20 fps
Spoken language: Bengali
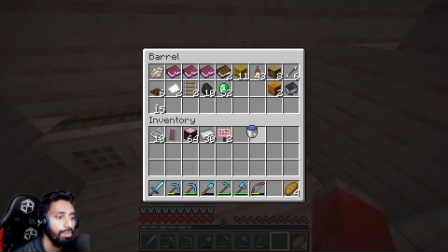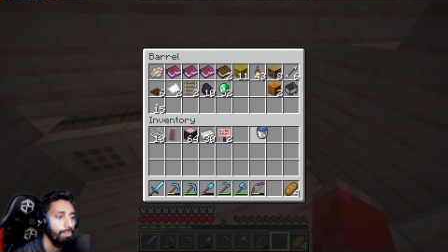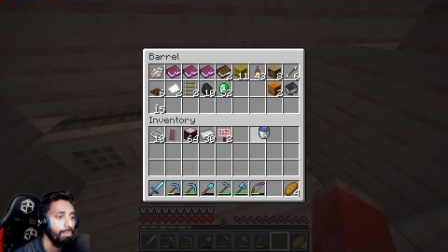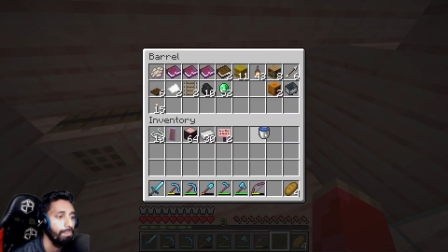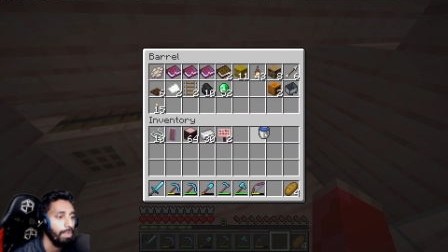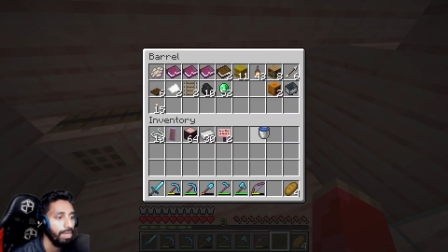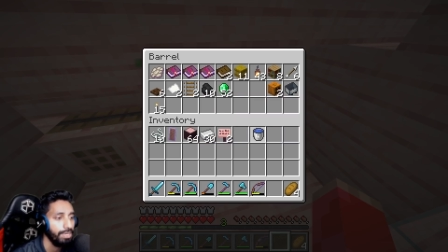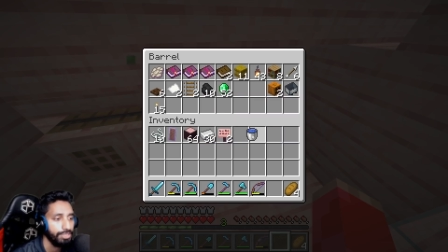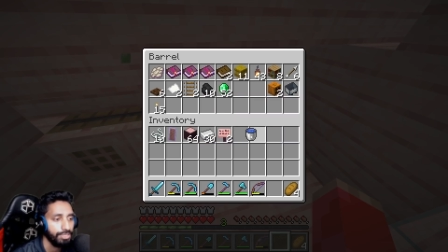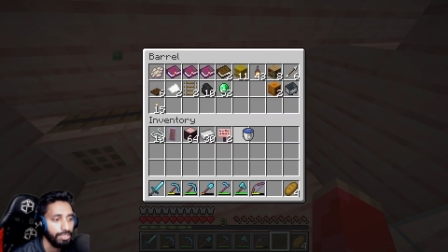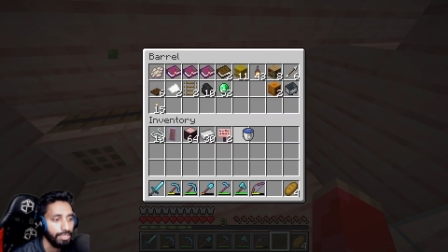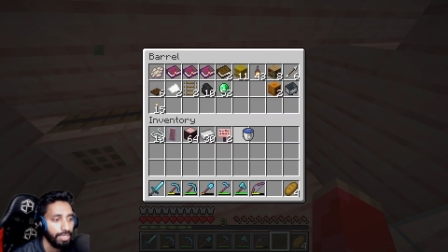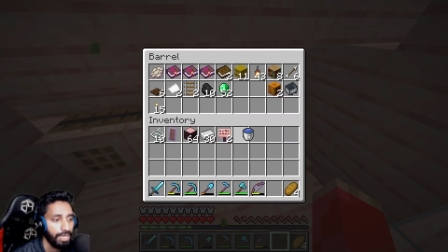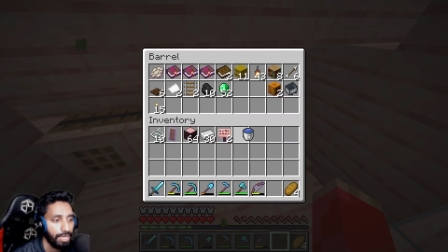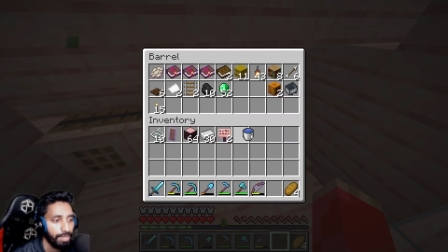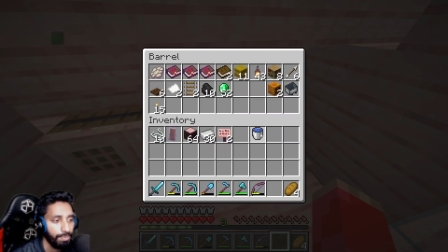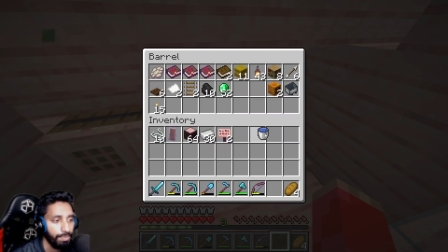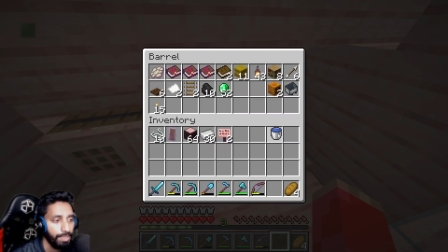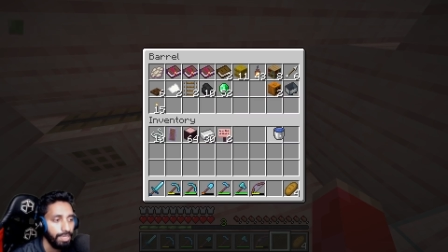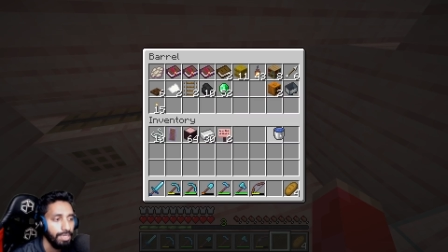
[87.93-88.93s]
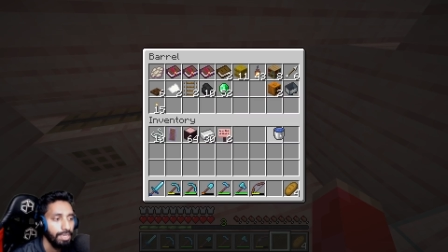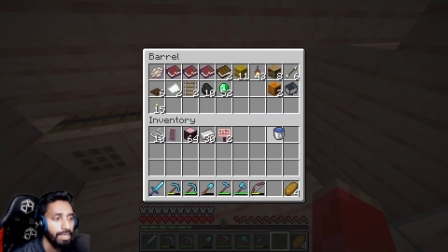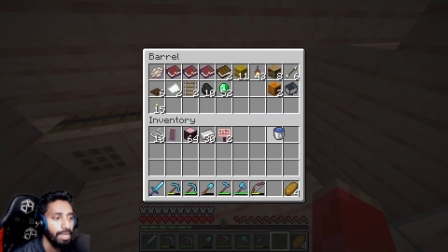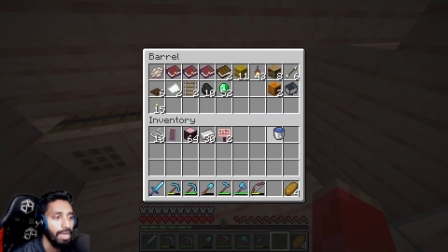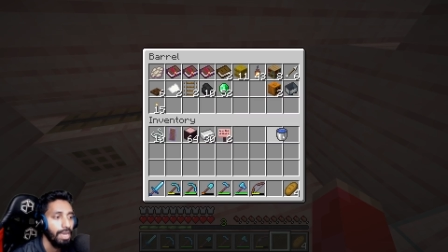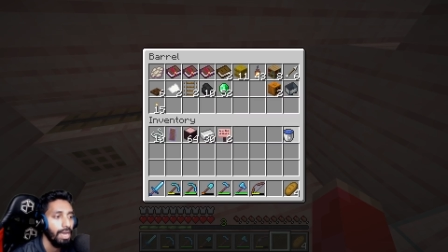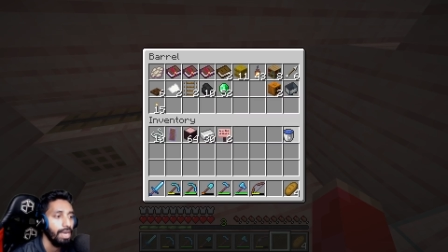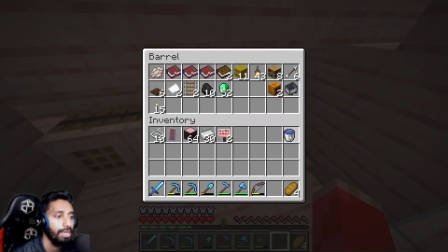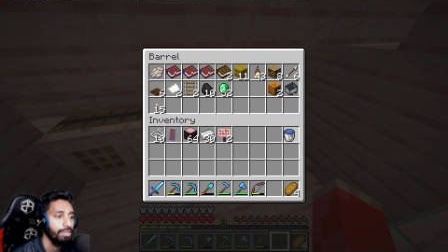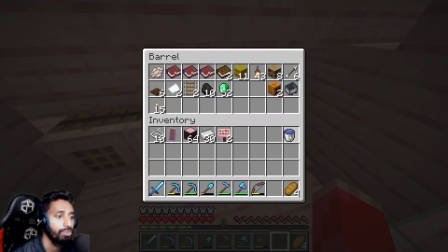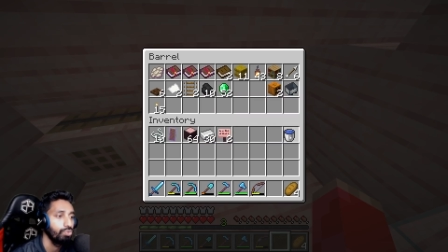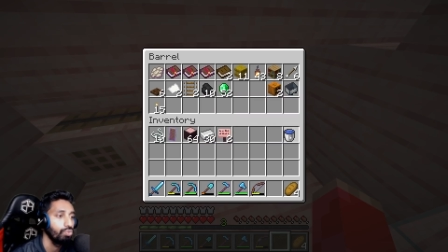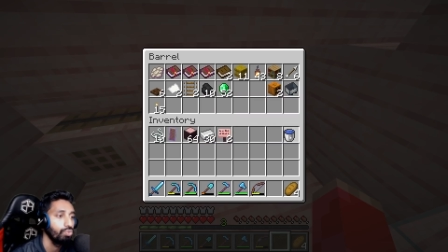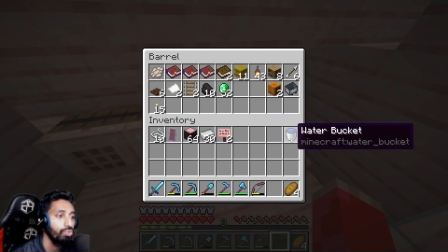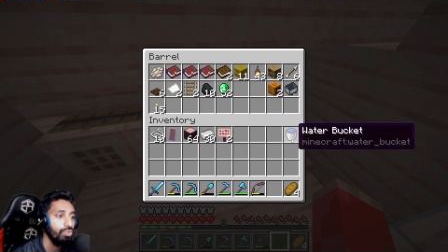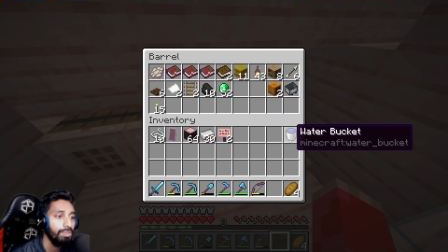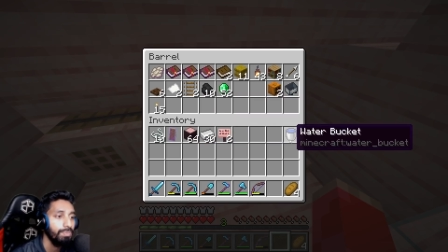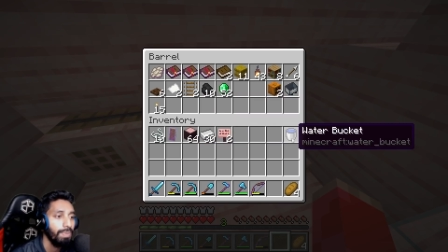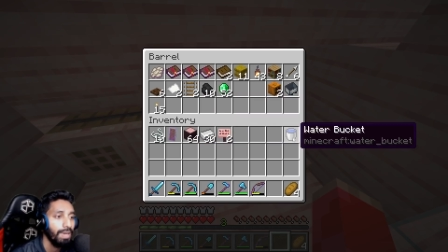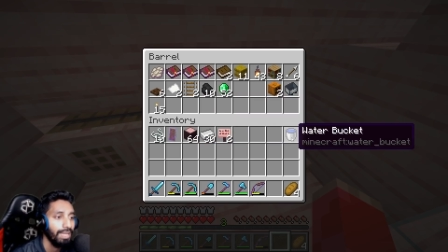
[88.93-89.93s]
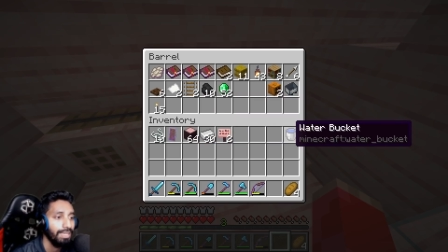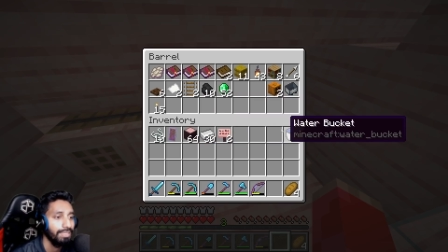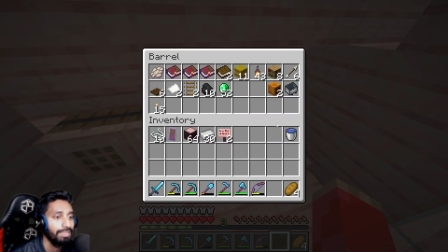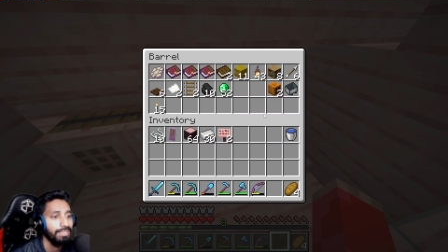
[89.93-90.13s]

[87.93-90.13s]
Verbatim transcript: মাস্ট লাগবে আর দুই বালতি